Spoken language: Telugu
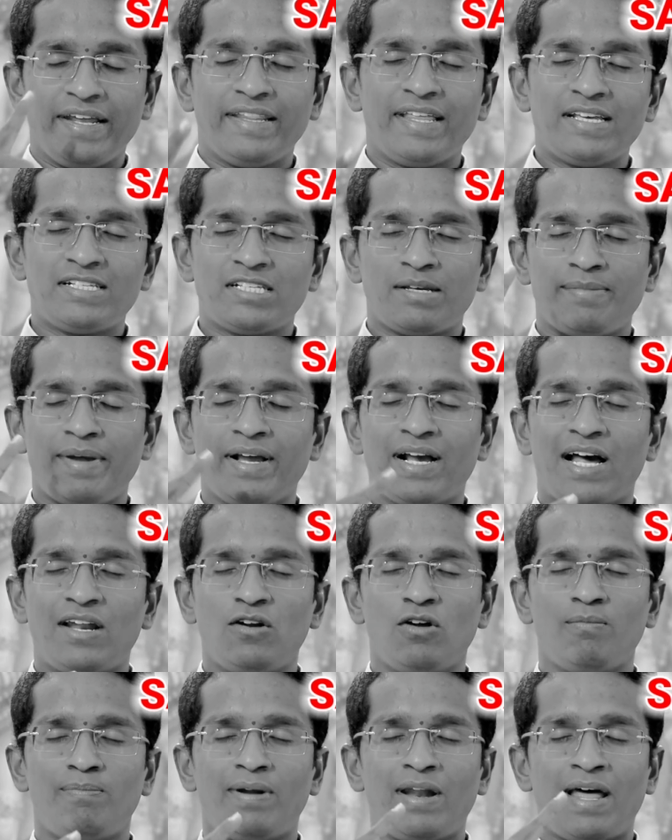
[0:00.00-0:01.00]
ఇదే
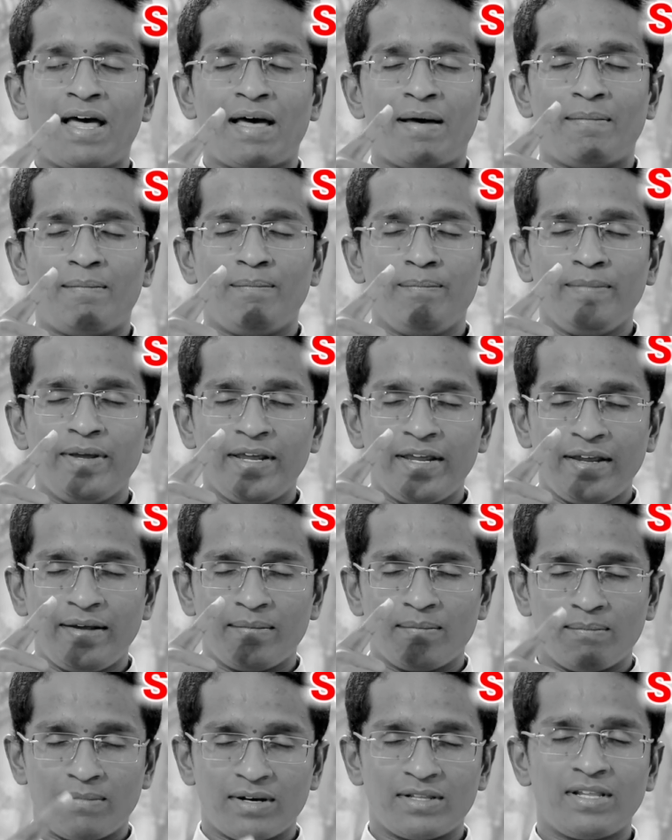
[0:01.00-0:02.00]
సమయకాలం లోపల మీ
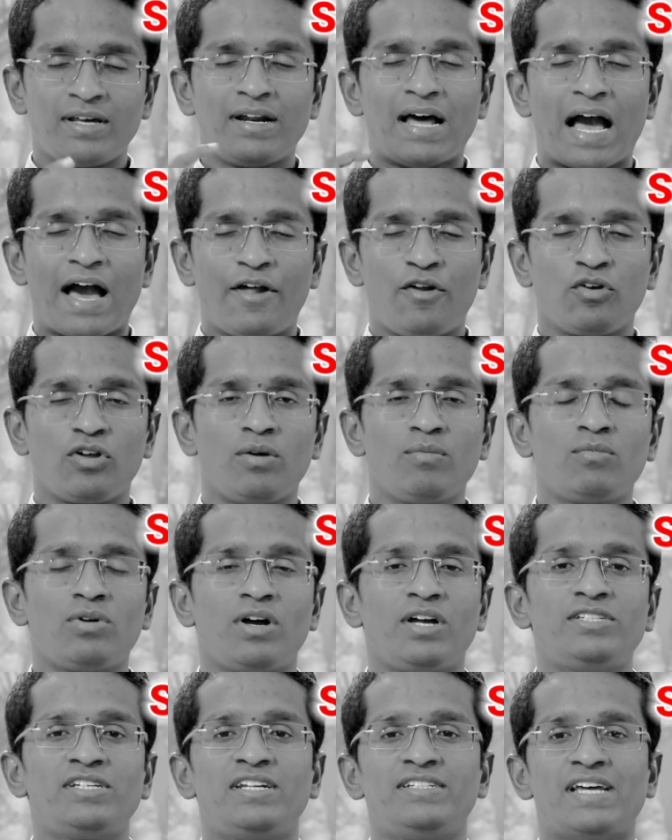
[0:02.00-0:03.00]
మదర్ ఆరోగ్యం
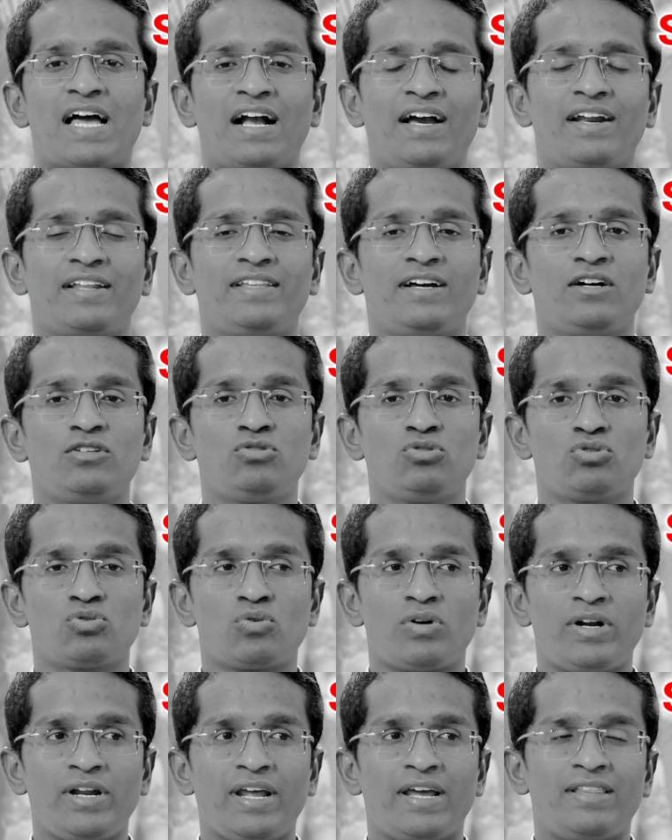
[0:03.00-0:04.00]
కూడా చాలా జాగ్రత్తగా
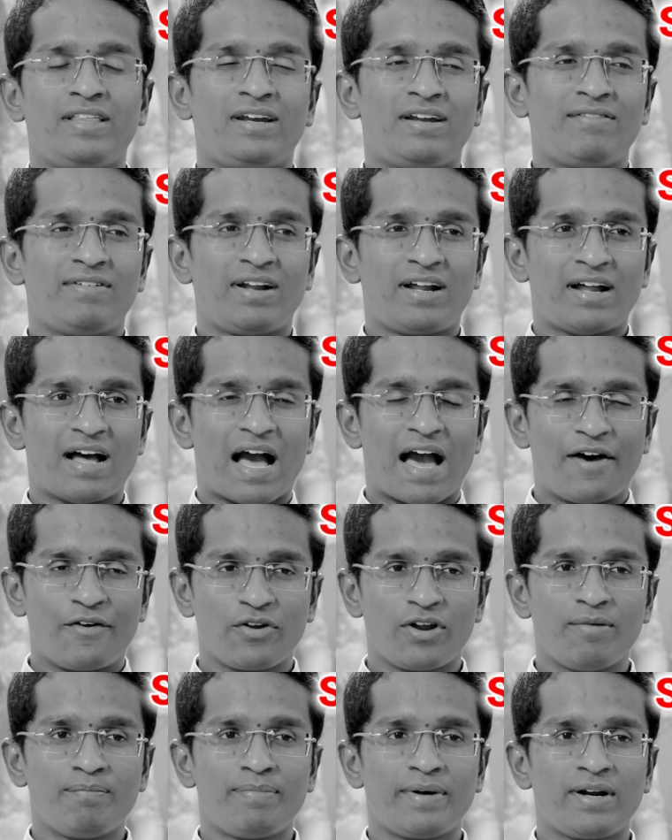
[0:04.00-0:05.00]
చూసుకోండి ఏదైనా వాళ్ళ
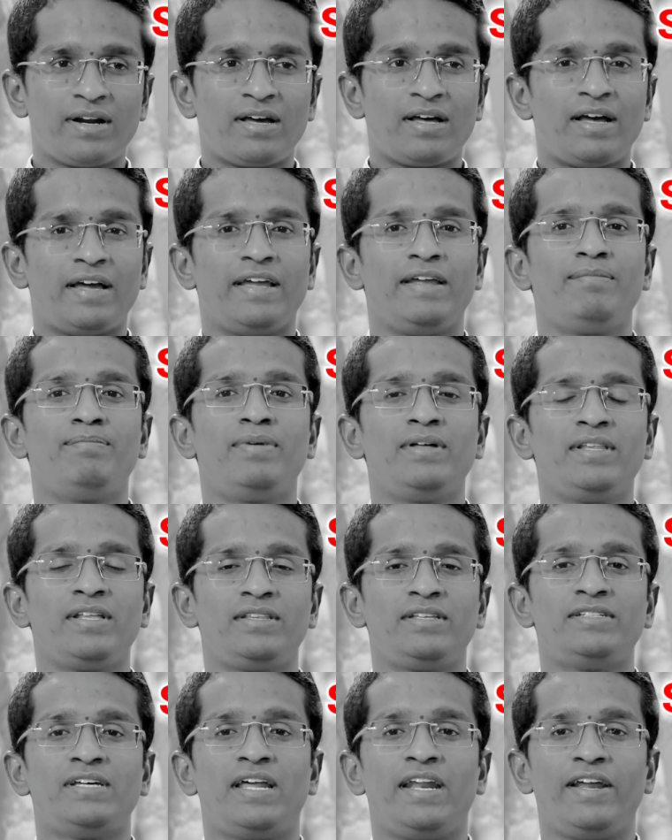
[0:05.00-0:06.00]
ఆరోగ్యం పట్ల ఇబ్బంది
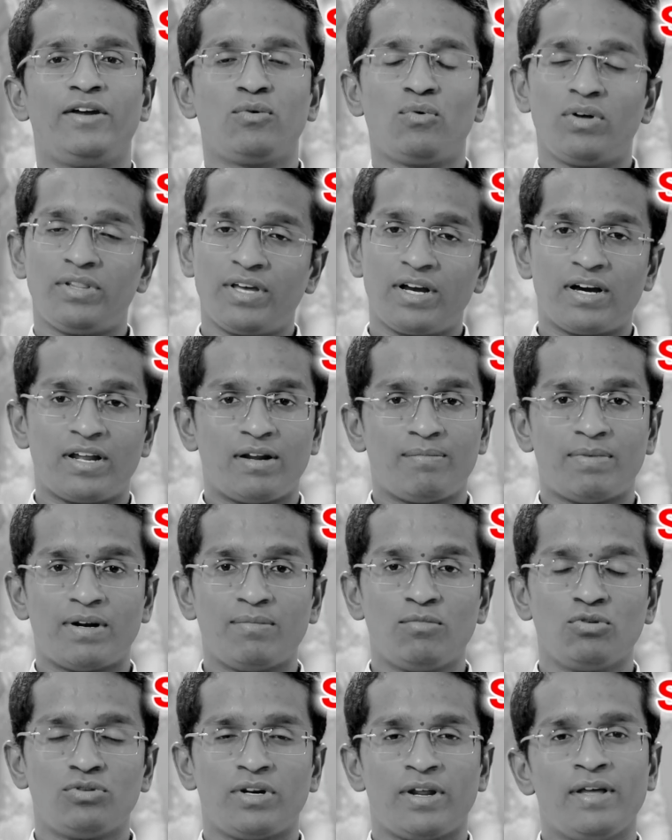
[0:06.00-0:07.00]
అయితే చాలా ఎక్కువ అయితే
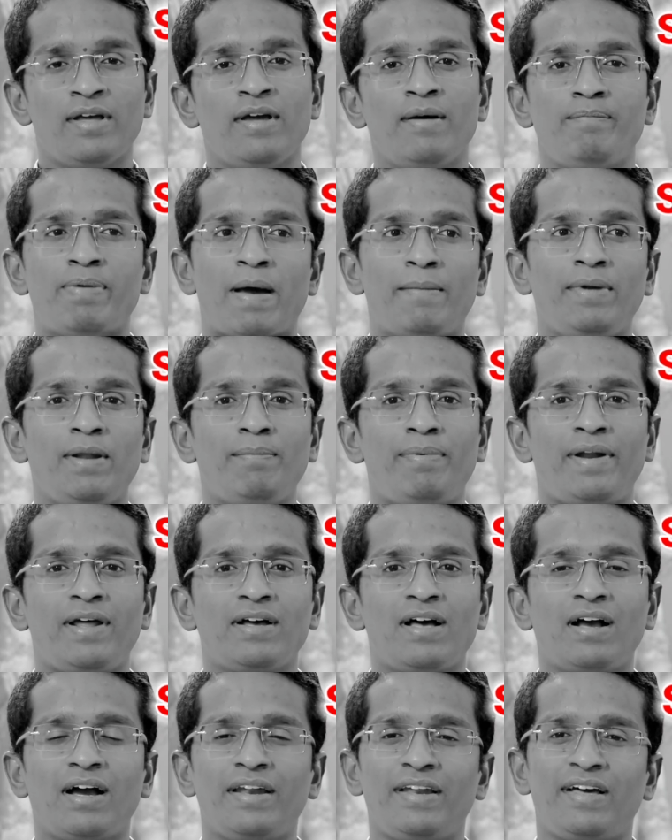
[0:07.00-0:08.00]
కనబడబోతున్నాయి ఫ్యామిలీ
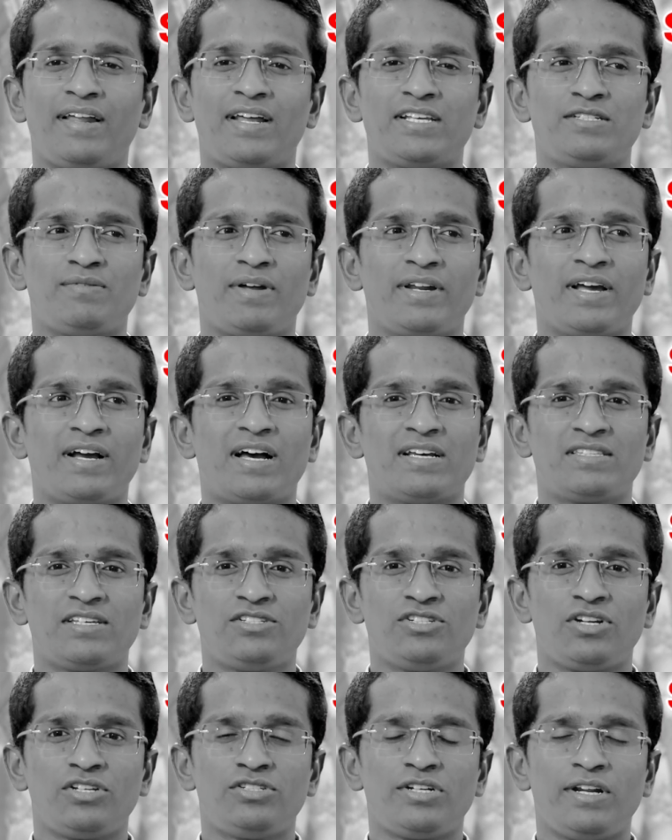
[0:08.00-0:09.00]
పరంగా కన్యా రాశి వారికి
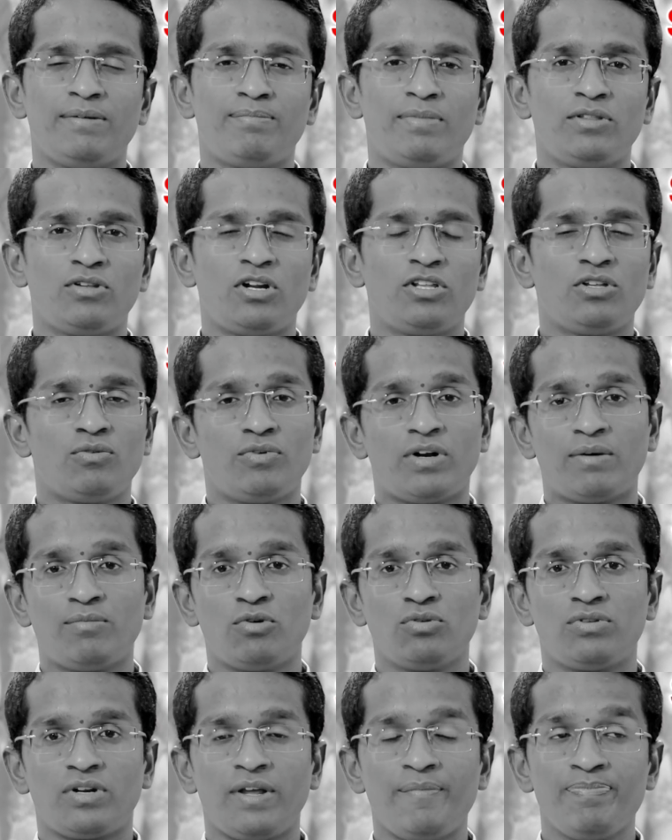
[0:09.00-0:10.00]
కాస్త చిన్న చిన్న ఇబ్బందులు అయితే
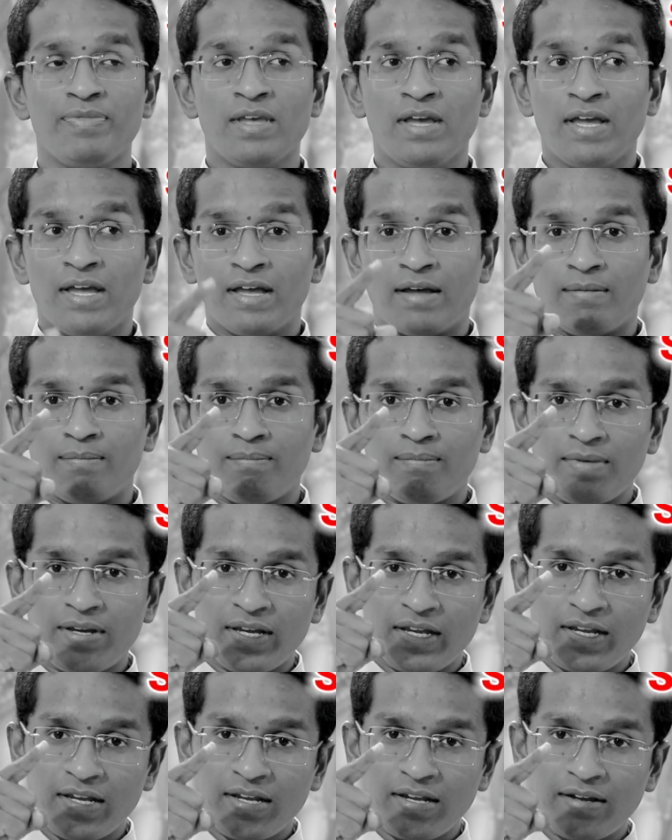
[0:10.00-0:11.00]
ఉండబోతున్నాయి
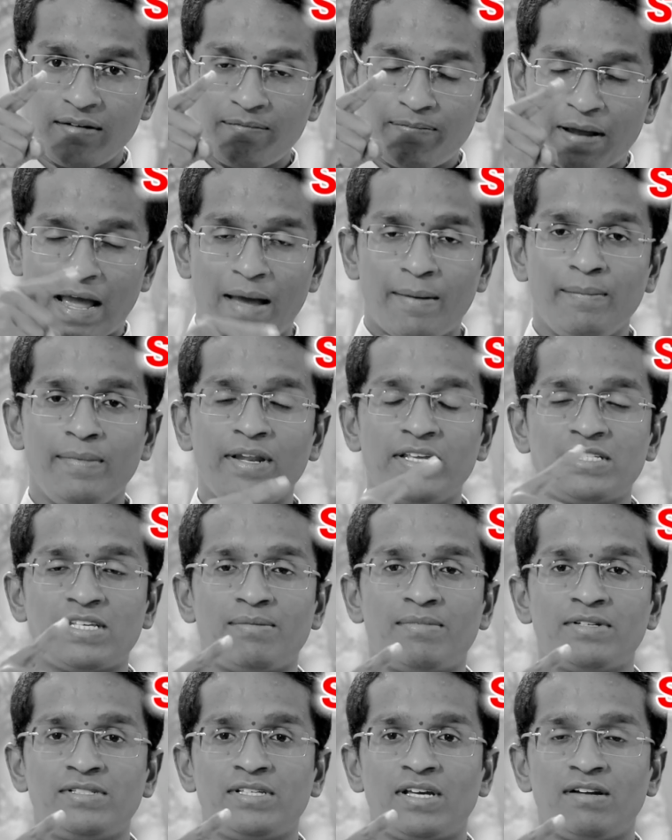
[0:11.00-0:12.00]
మీ ఫ్యామిలీ
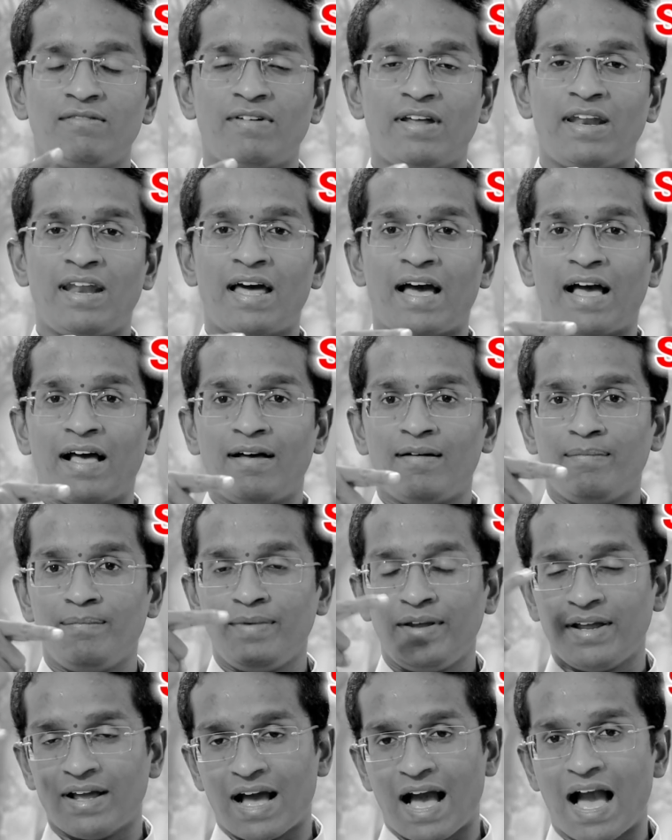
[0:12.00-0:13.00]
సమస్యల వల్ల
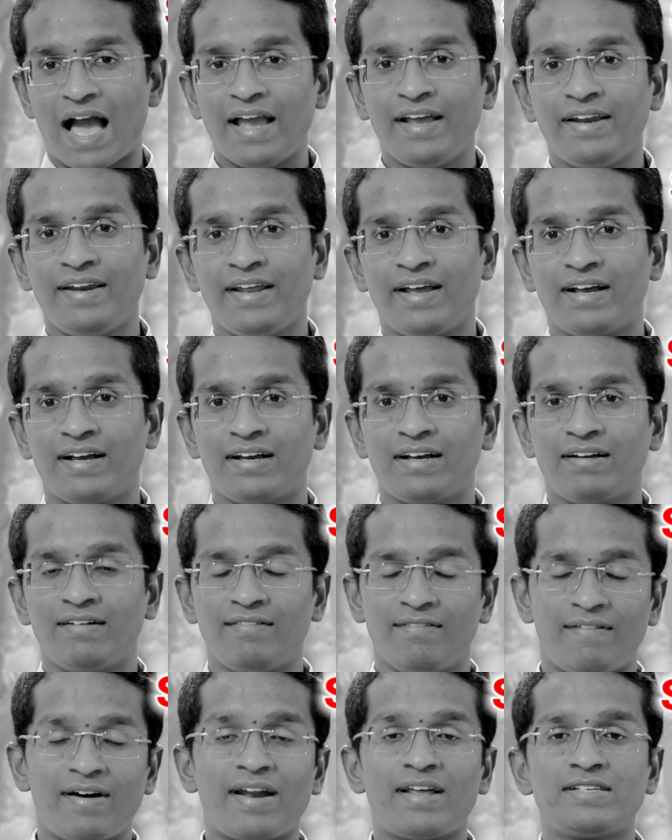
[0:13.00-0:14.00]
మీ ఆయన
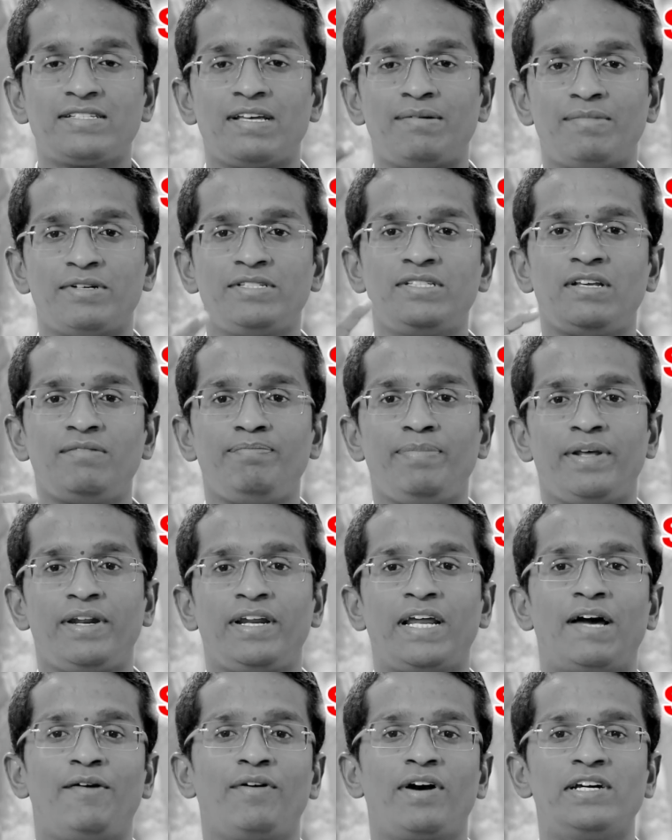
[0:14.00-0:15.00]
వాళ్ళ సమస్యలు
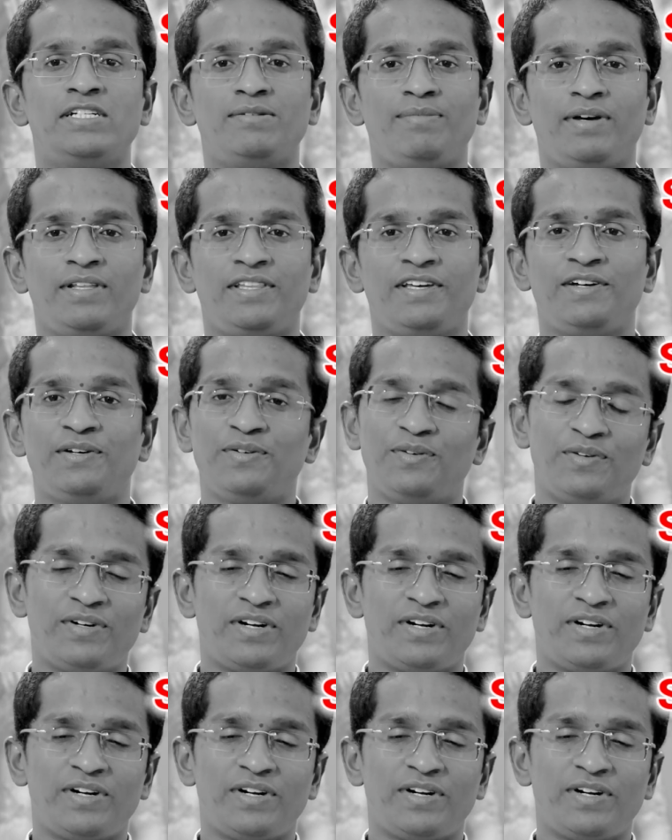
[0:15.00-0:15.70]
పెరిగే అవకాశం అయితే